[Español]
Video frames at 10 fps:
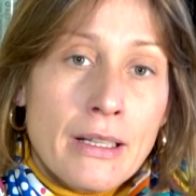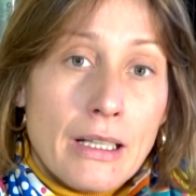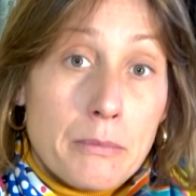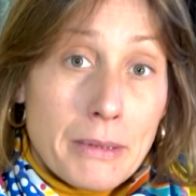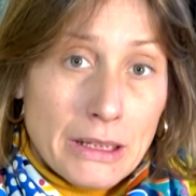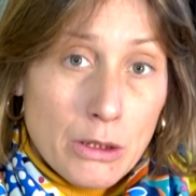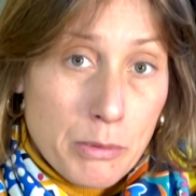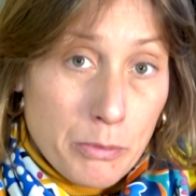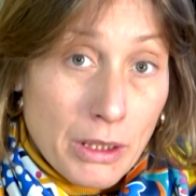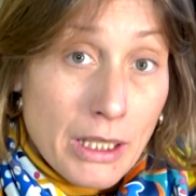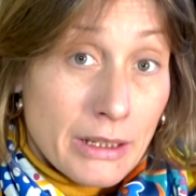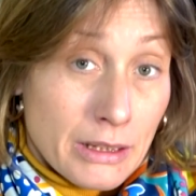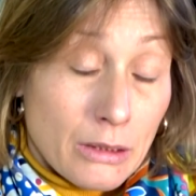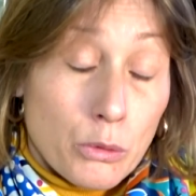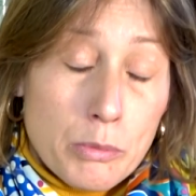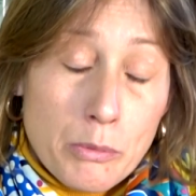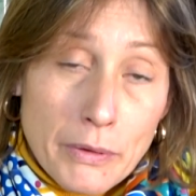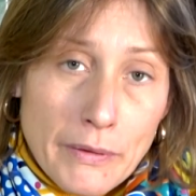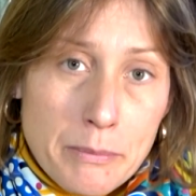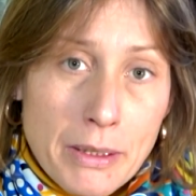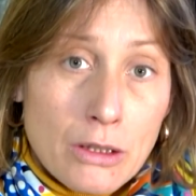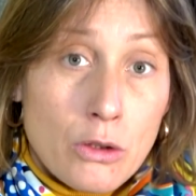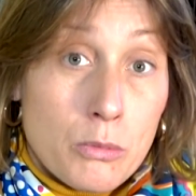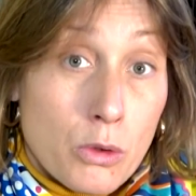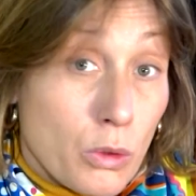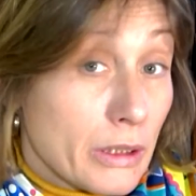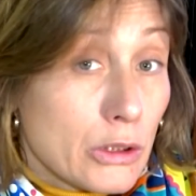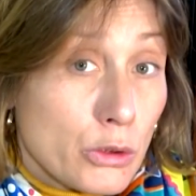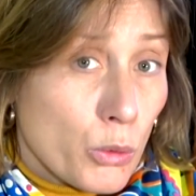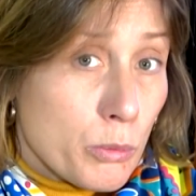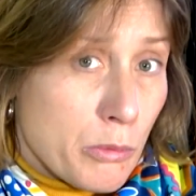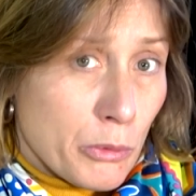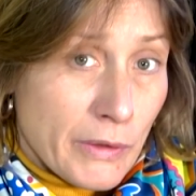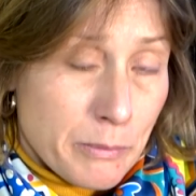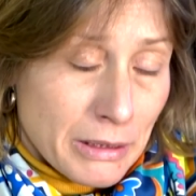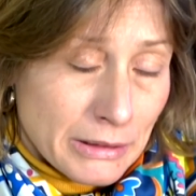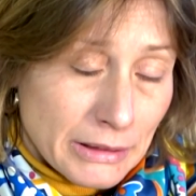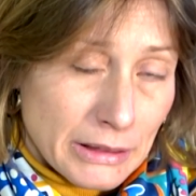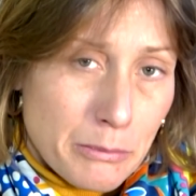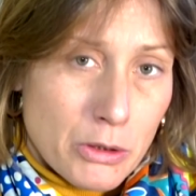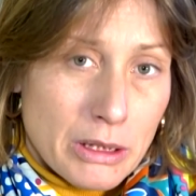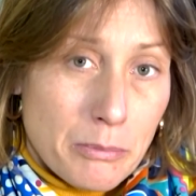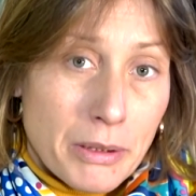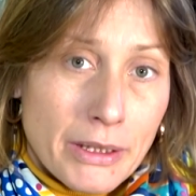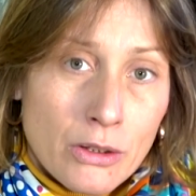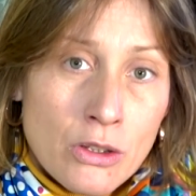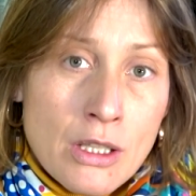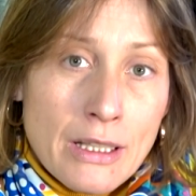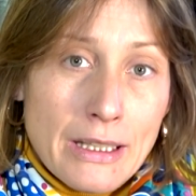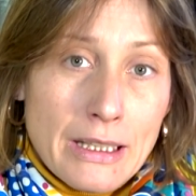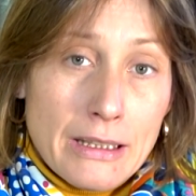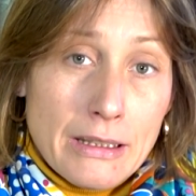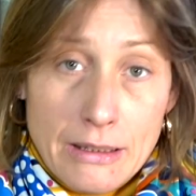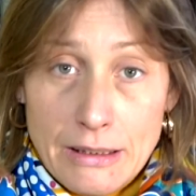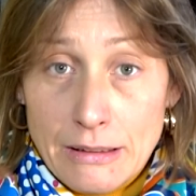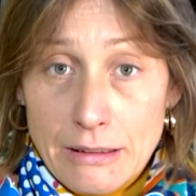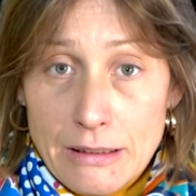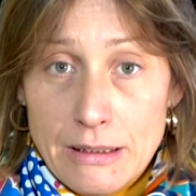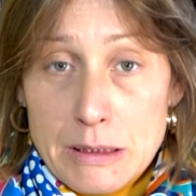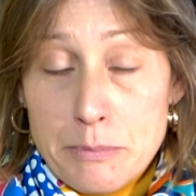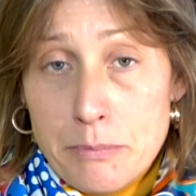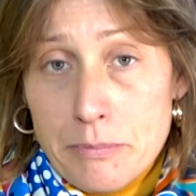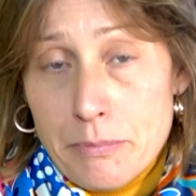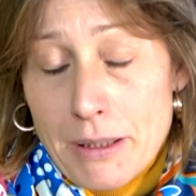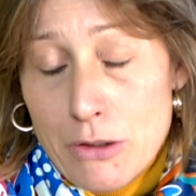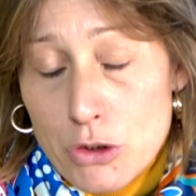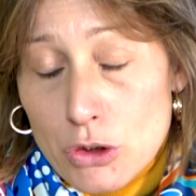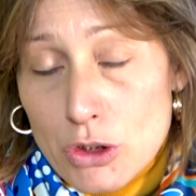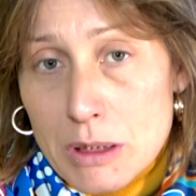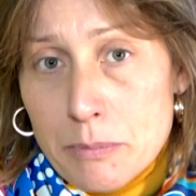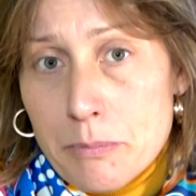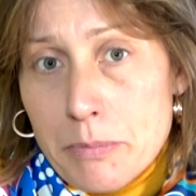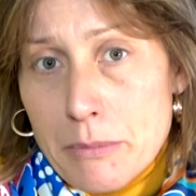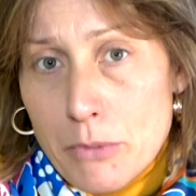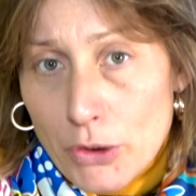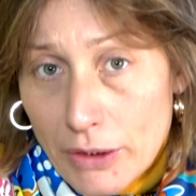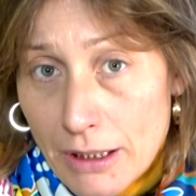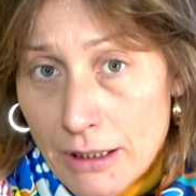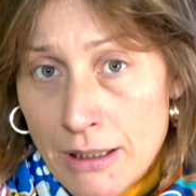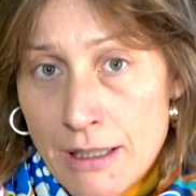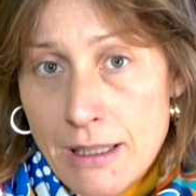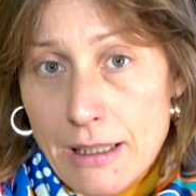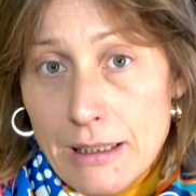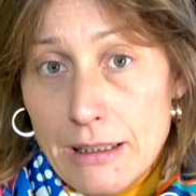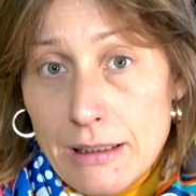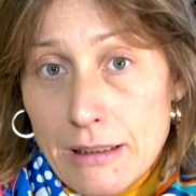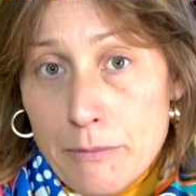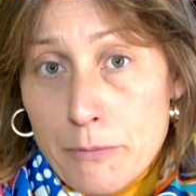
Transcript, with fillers: El Partido Popular, el Grupo Municipal, como cualquier otro grupo municipal entendemos del Pleno, eh, es, para nosotros es primordial el